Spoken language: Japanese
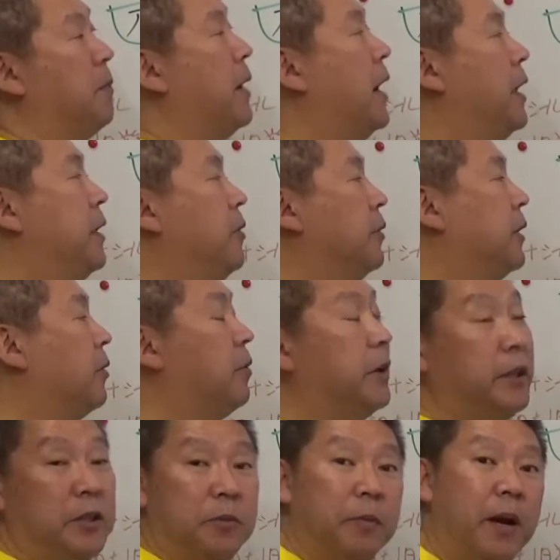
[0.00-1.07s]
場合によってはこ
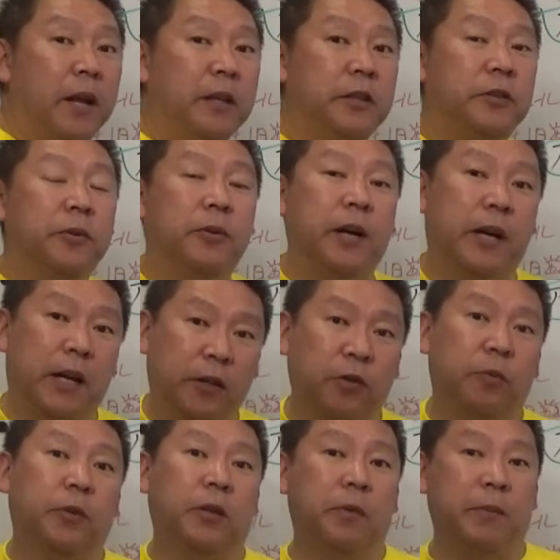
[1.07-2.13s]
れ1万円にしようかなと
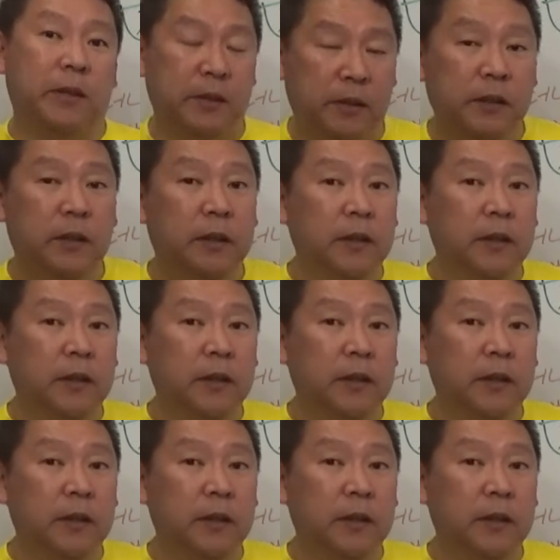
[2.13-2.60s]
思ってます。